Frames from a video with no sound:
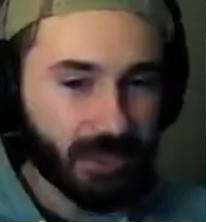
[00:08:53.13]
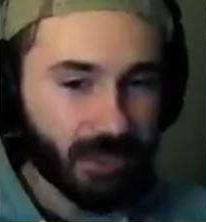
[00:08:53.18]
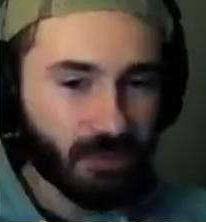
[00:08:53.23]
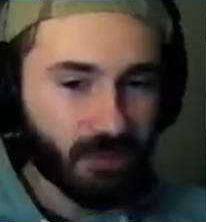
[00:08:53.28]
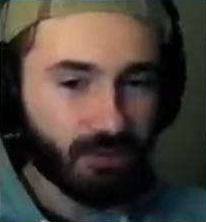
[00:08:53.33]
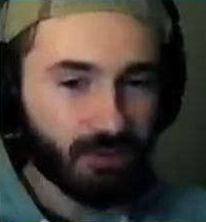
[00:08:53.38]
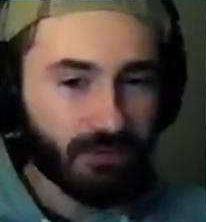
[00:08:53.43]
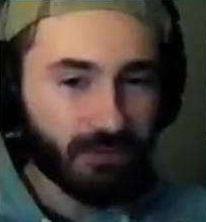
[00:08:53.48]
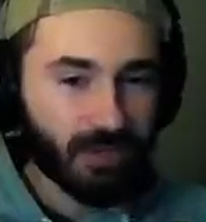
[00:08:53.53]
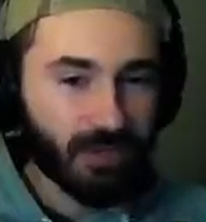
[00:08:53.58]

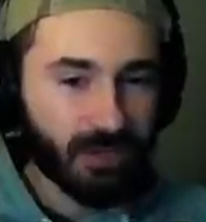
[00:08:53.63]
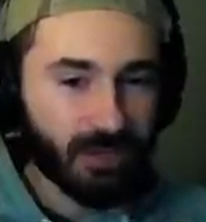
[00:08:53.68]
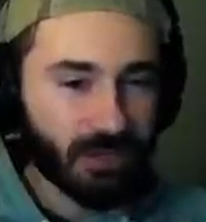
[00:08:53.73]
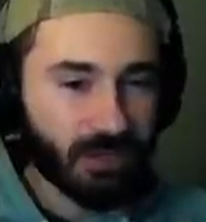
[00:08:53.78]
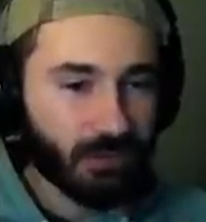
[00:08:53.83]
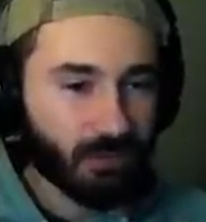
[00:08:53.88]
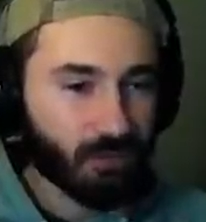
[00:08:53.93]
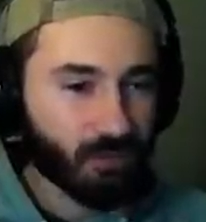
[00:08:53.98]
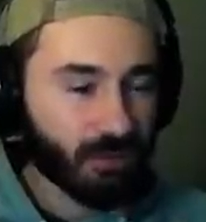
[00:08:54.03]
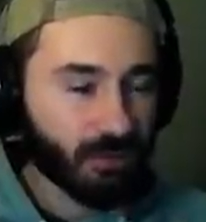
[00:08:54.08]
Tego się
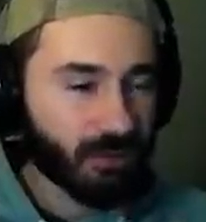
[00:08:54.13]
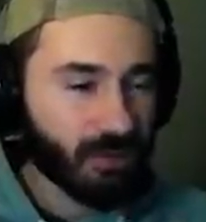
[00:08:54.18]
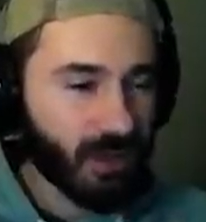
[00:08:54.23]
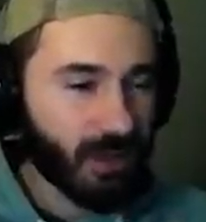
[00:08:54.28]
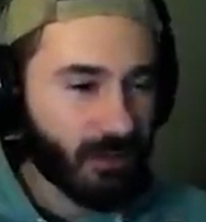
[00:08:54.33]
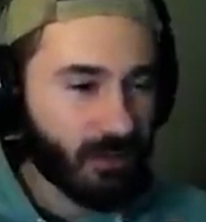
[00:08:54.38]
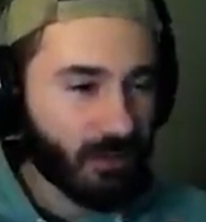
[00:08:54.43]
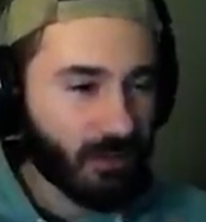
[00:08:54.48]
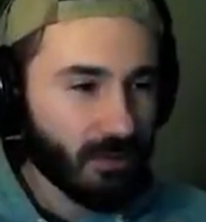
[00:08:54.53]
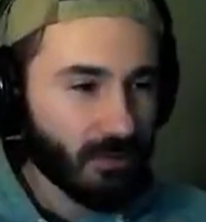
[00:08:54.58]
wtedy nie
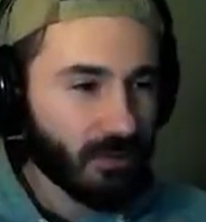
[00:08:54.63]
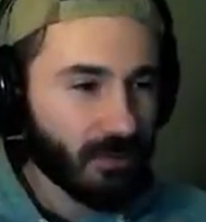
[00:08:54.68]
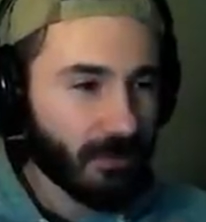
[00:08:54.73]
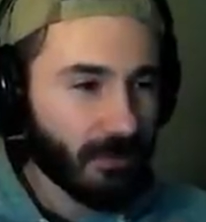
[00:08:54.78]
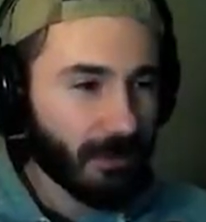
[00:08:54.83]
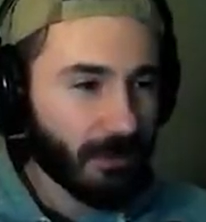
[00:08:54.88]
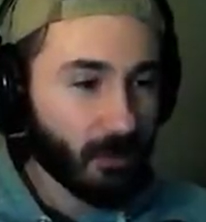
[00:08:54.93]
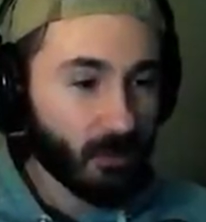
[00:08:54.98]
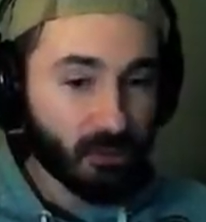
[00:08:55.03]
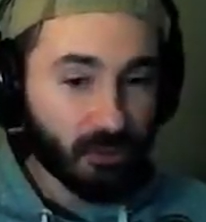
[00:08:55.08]
wrzucało do